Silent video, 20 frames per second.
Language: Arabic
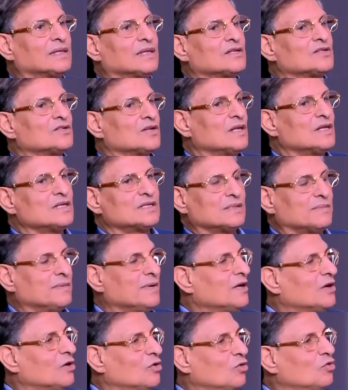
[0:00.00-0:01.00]
تشكيل
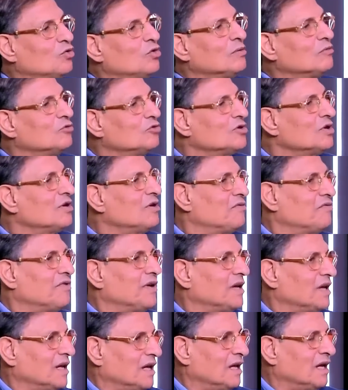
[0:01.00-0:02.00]
الزمالك يقوله المدير
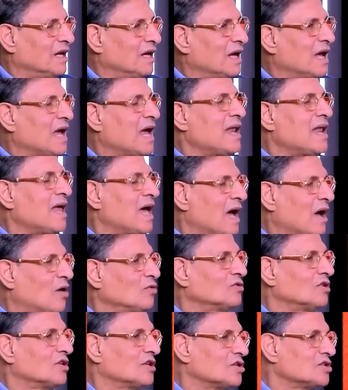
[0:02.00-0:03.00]
الفني مم. انا
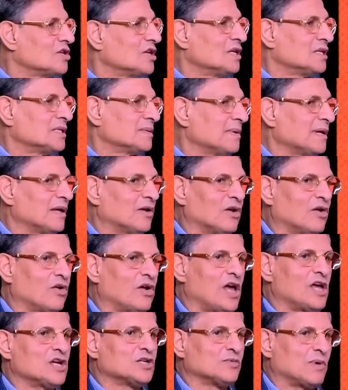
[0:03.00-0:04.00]
احط تشكيل الزمالك لو انا
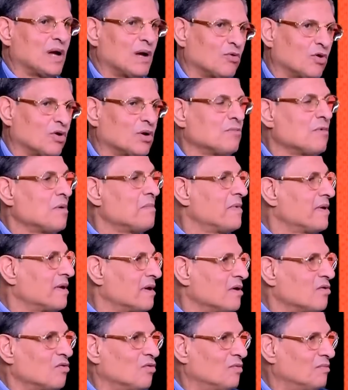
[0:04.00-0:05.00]
عايش معاهم لو انا
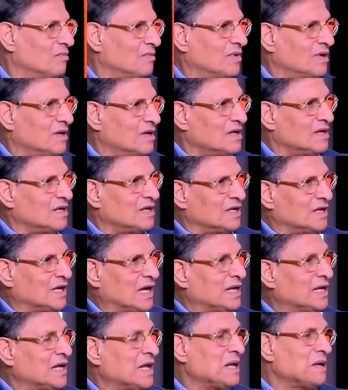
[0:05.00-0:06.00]
بمرنهم ايوه بس يعني
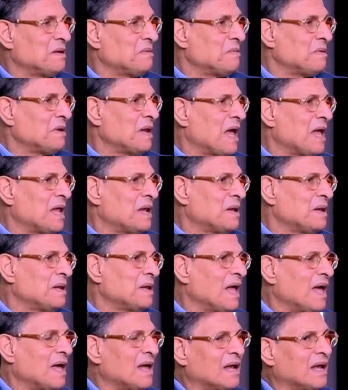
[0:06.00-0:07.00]
شفت المباراه لا الاخيره
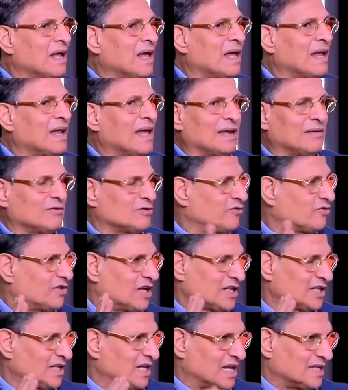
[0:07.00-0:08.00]
لا انا انا ما
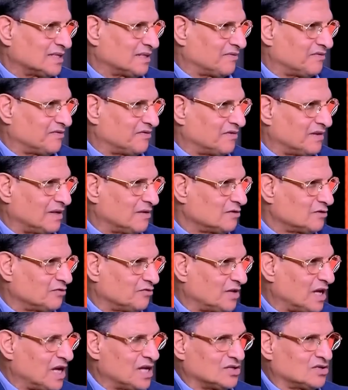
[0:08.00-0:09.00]
شفتهاش للاسف انا ما
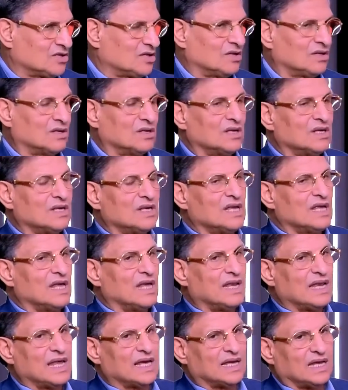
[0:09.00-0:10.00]
شفتهاش اه, آه.
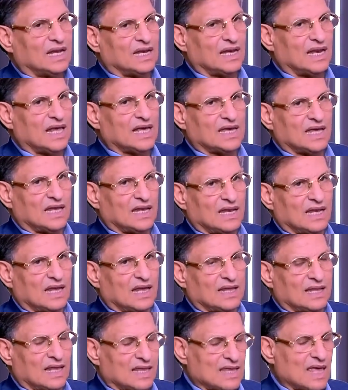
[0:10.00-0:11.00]
لكن لكن
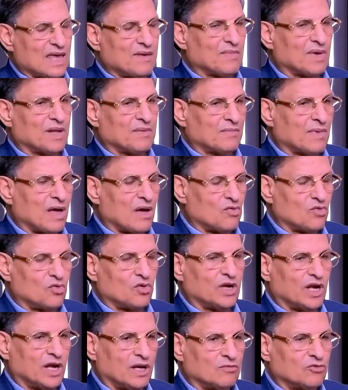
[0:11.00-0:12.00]
انا أحسن. دايما
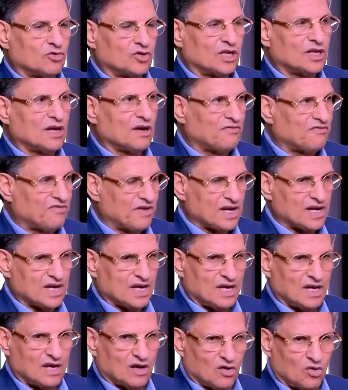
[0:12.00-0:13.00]
بقول المدير
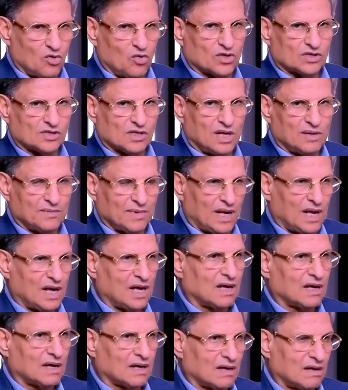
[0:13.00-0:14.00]
الفني هو صاحب
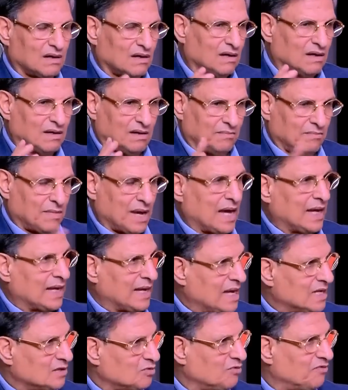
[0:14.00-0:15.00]
الحق مع
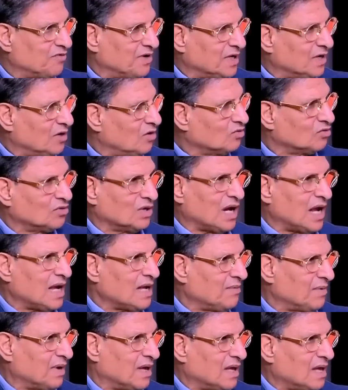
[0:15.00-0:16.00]
جهازه الفني يحط
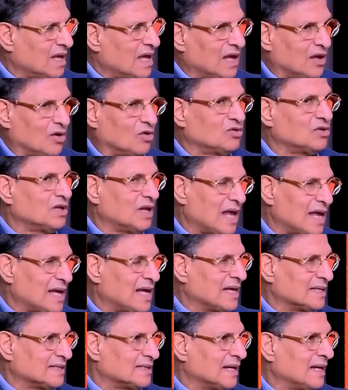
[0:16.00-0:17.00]
اللعيبه يحط
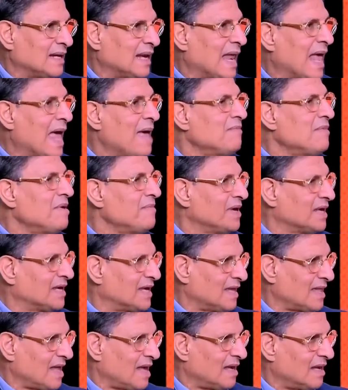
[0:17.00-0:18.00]
الاجهز اللي اهم من
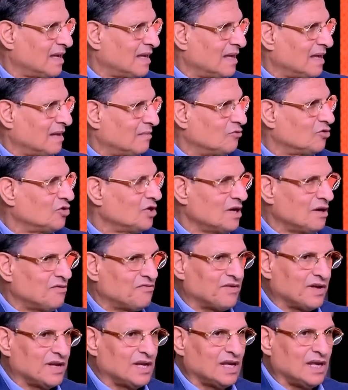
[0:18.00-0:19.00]
كده المدير
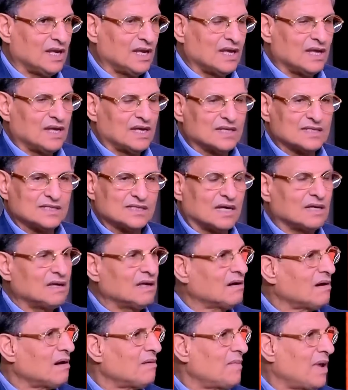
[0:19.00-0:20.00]
الفني ازاي
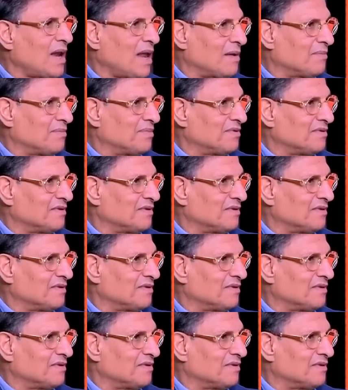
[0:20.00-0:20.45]
يقرا الملعب